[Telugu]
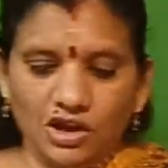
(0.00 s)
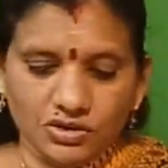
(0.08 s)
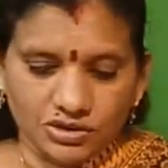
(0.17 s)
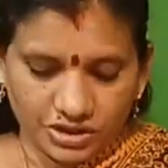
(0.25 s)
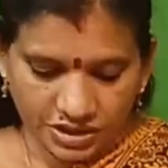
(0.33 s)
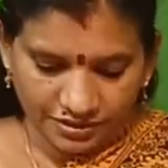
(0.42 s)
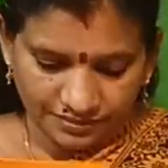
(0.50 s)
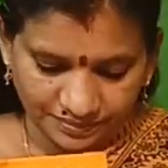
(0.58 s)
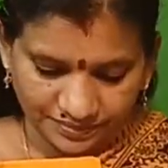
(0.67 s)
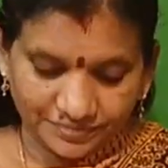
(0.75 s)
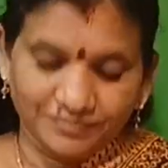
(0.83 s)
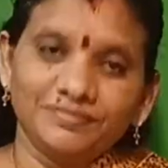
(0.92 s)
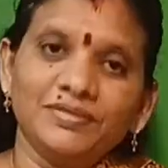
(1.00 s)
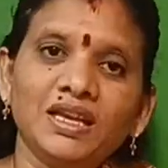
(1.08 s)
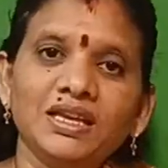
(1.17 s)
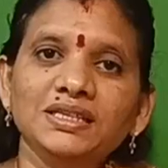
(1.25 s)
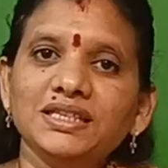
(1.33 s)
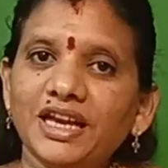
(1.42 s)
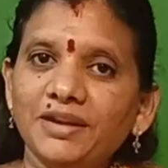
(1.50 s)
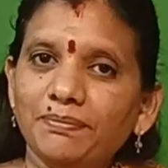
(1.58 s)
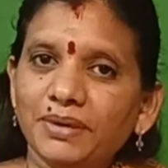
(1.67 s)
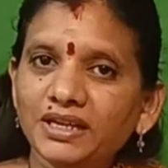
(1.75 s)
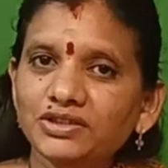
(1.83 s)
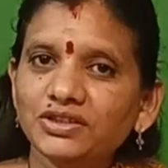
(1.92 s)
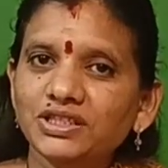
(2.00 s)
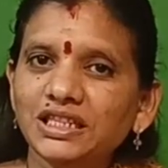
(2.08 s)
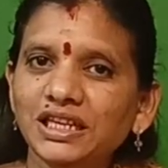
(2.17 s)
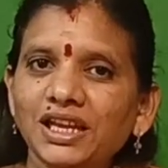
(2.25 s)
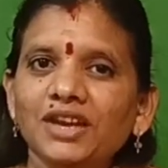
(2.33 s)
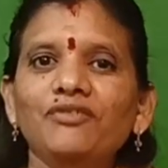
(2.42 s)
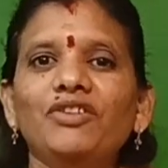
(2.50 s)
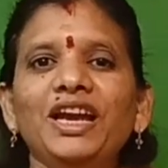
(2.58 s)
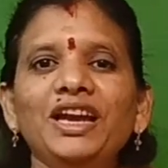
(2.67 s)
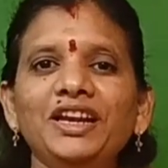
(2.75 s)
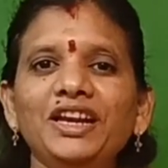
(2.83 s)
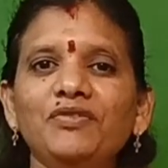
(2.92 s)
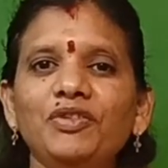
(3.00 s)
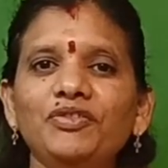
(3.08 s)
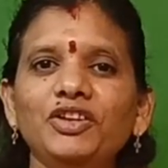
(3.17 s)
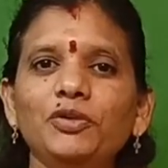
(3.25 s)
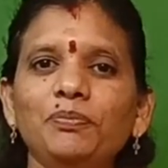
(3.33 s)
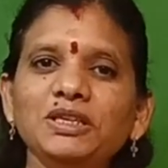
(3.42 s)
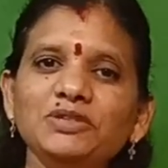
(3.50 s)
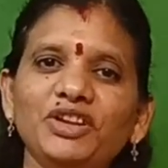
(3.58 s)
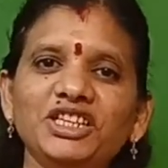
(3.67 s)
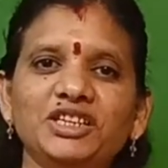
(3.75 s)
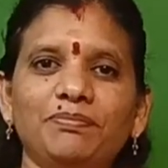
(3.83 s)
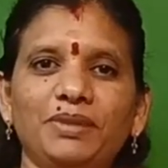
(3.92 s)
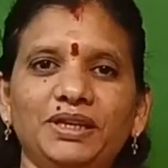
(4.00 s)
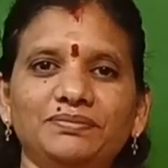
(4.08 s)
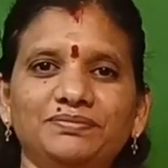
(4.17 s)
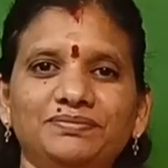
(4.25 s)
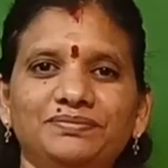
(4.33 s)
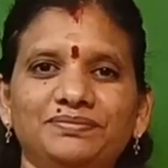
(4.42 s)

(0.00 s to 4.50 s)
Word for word: ఇలా వస్తుంది శారీ ప్రైస్ వచ్చి ఫైవ్ హండ్రెడ్ ఫిఫ్టీ రూపీస్ ఫ్రీ షిప్పింగ్